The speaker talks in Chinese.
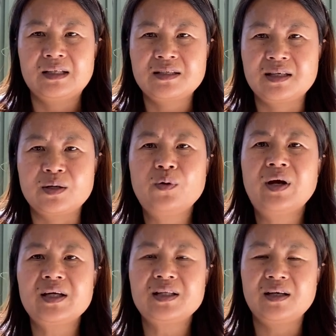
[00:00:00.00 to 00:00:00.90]
勤
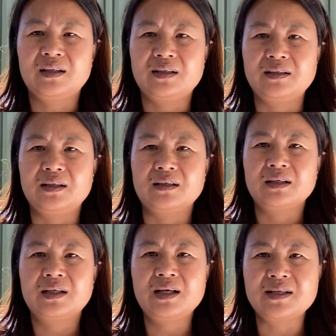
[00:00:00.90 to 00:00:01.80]
快一点的人
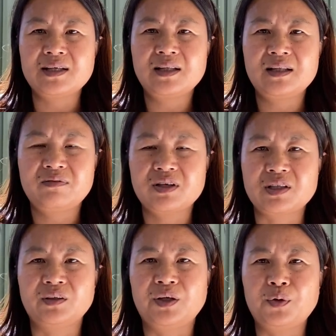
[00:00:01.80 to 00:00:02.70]
可以在那地方
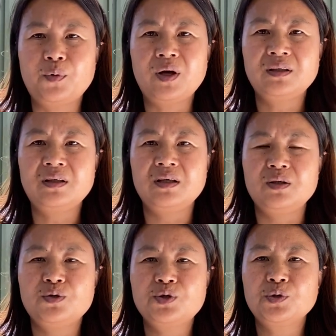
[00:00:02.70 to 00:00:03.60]
找点荒地
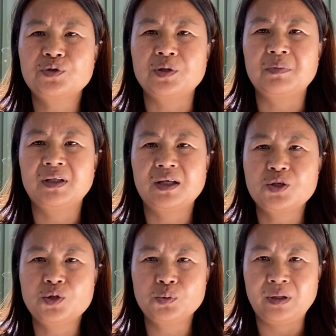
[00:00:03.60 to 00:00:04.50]
去种什么呢？
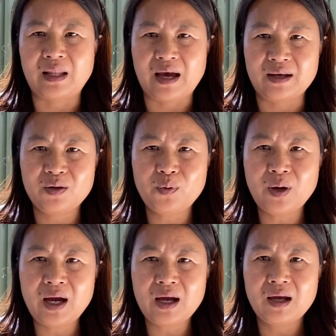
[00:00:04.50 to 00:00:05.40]
种南
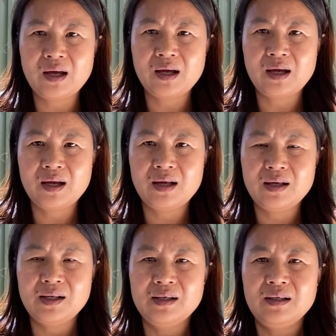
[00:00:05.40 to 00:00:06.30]
瓜。
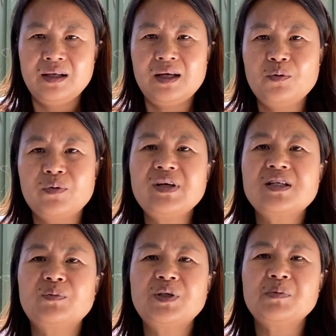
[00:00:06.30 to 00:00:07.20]
哎，我为
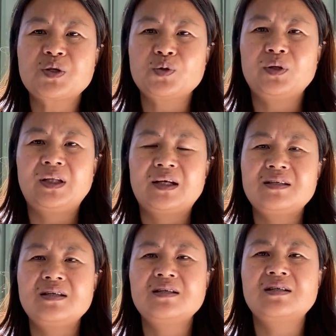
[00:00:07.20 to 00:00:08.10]
什么这么说呢？
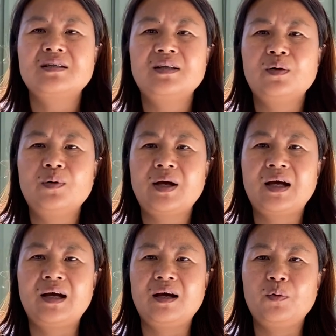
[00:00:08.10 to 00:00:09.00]
其实的
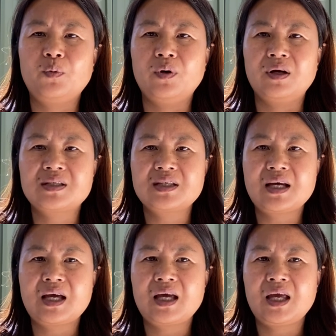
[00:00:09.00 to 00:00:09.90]
话，我
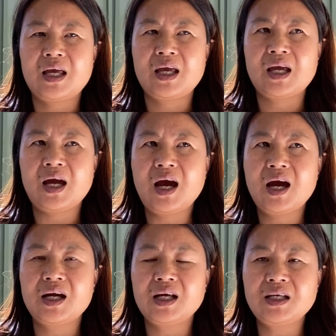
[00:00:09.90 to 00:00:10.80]
在
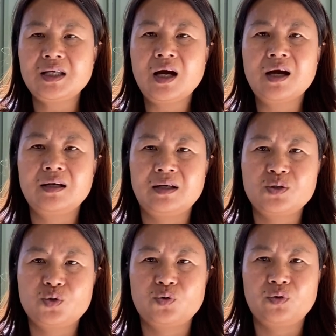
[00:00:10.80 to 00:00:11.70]
二零一二年
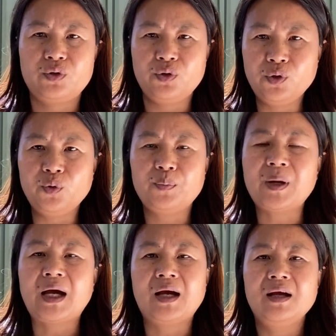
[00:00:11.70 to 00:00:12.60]
左右
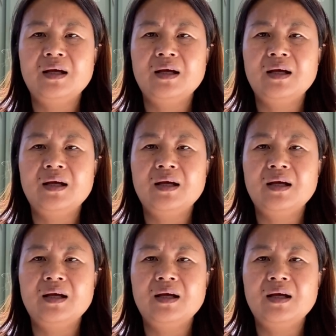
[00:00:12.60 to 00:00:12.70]
吧，